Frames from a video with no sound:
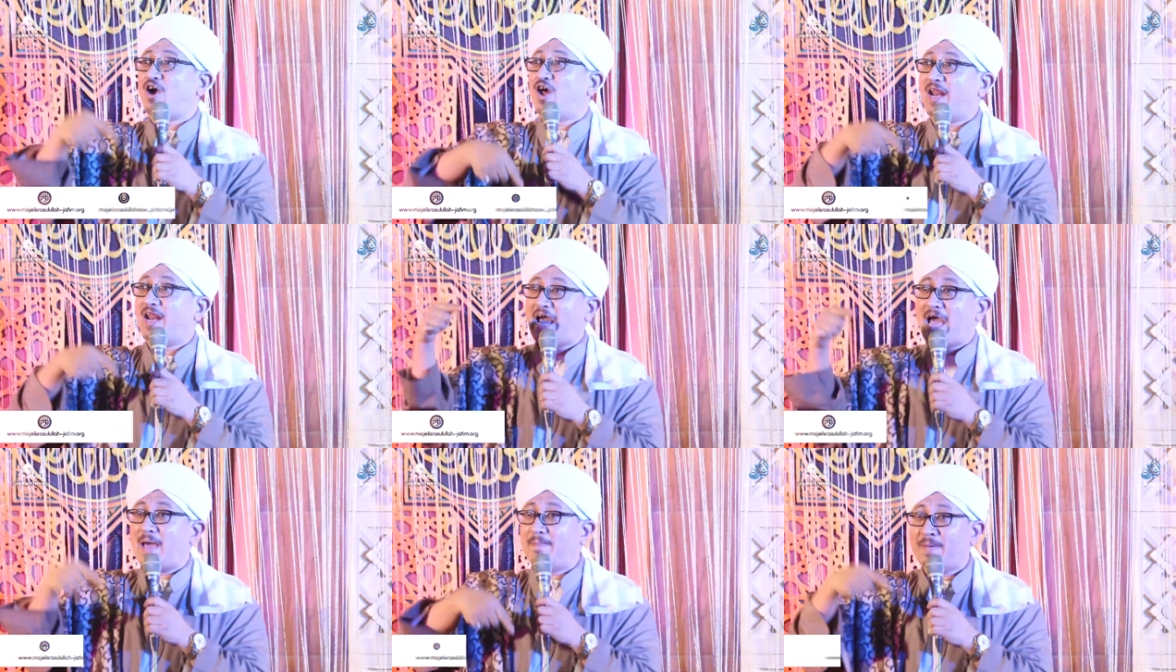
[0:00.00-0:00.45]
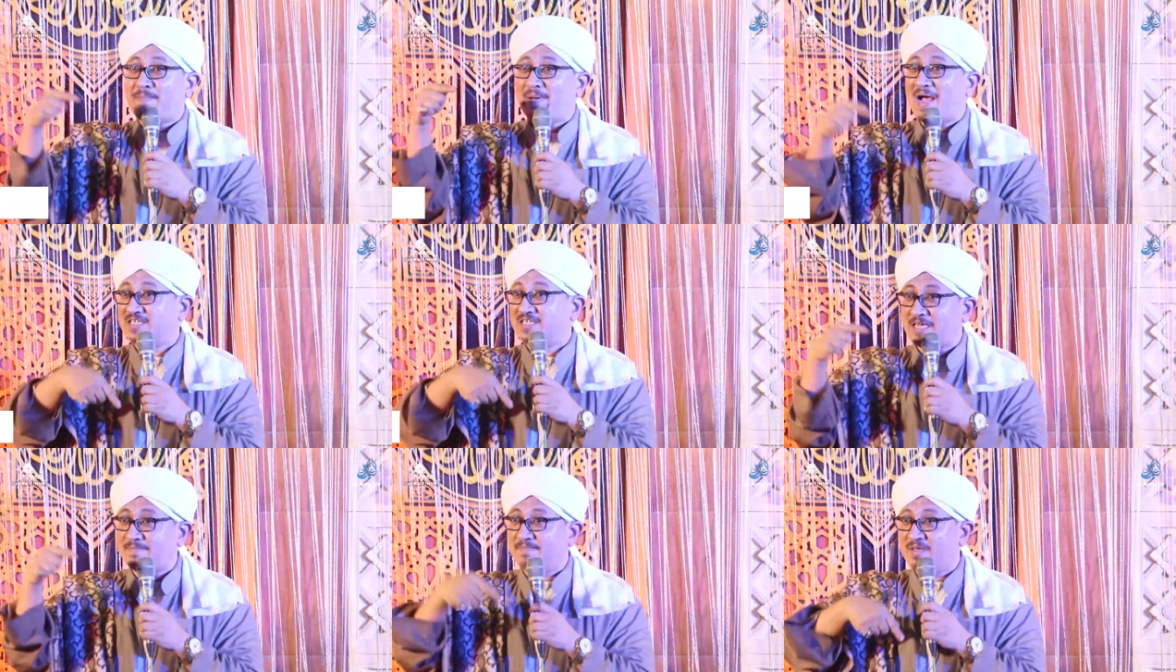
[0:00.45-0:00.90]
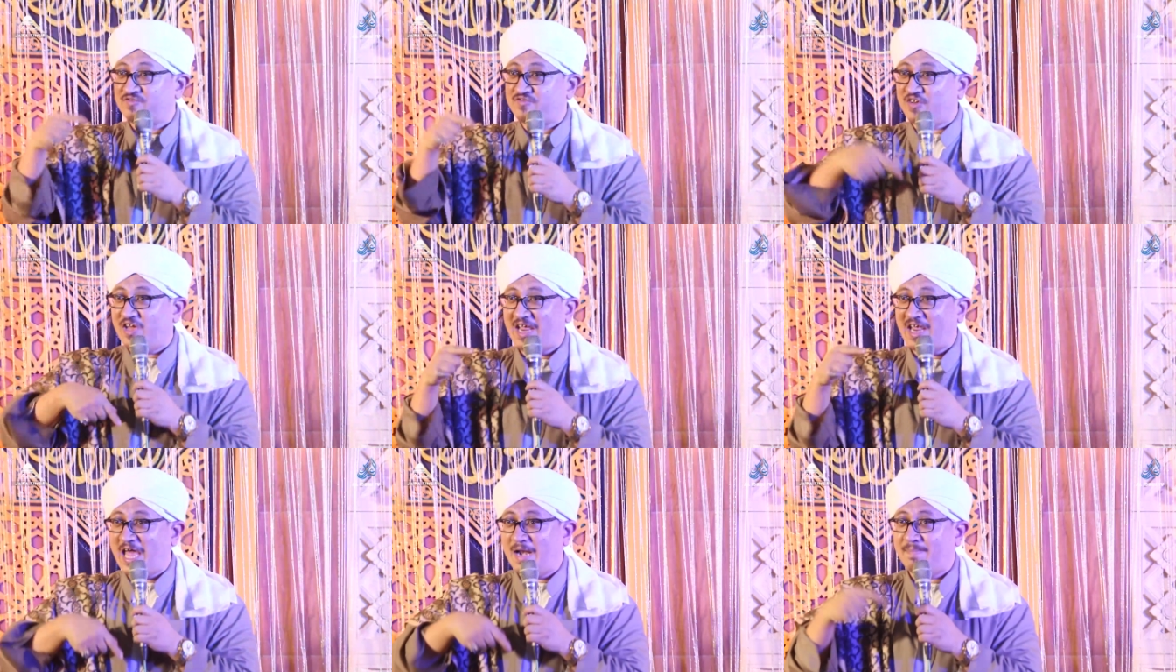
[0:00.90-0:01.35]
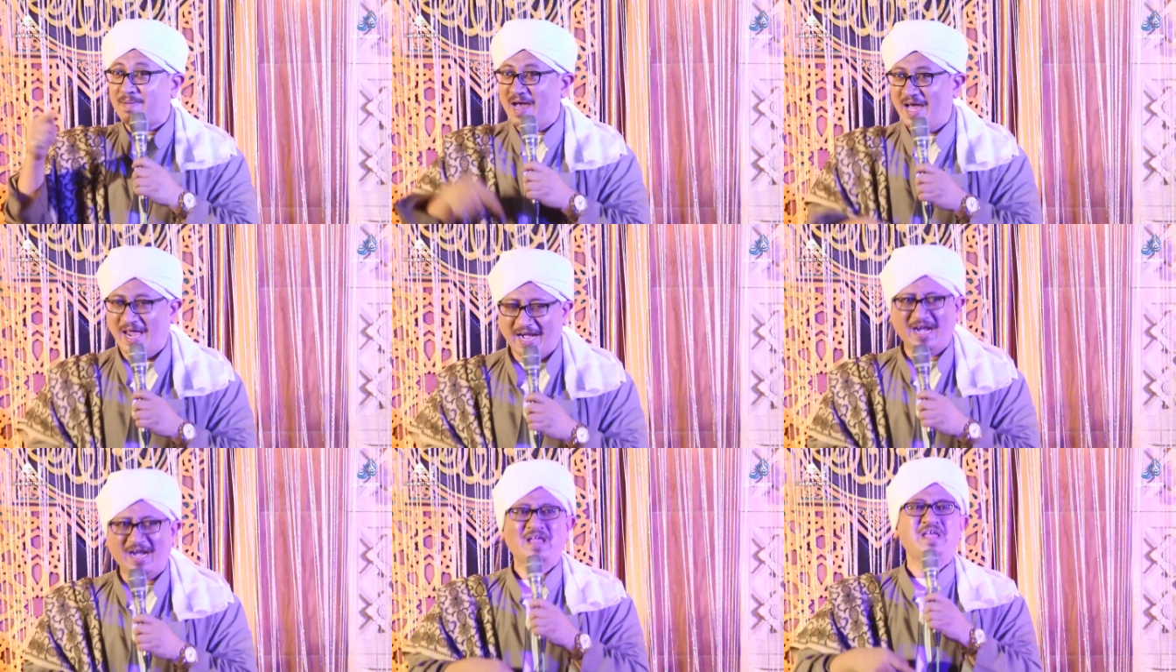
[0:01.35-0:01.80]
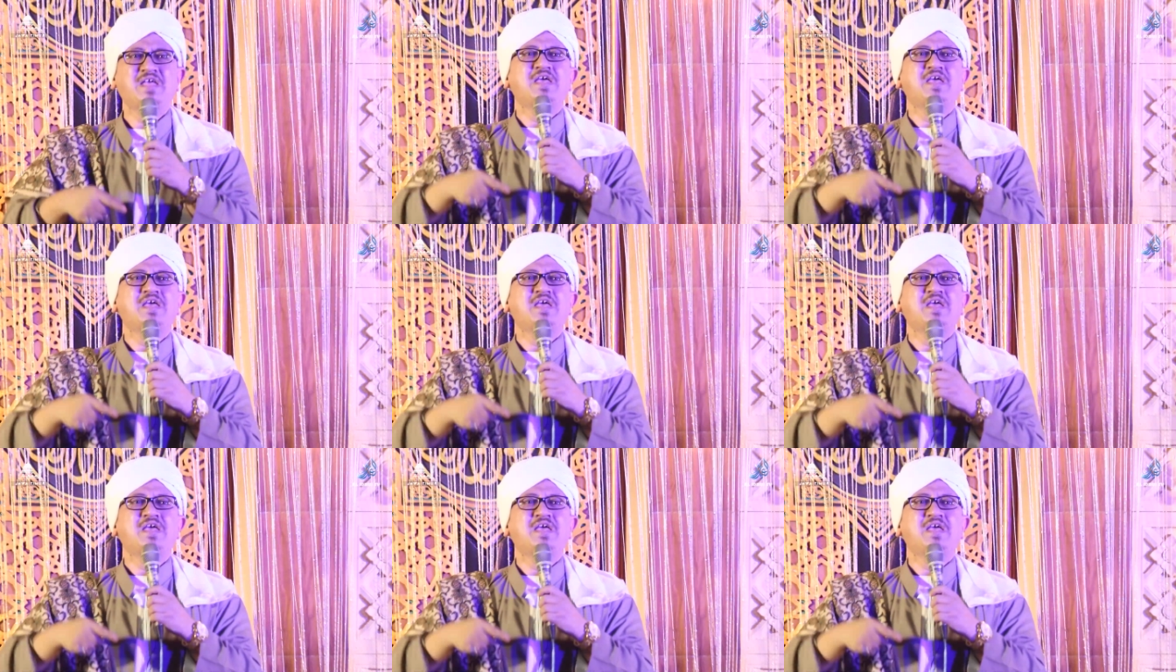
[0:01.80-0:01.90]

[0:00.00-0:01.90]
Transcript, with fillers: oleh Habib Hasan bin Saleh Al Bahar,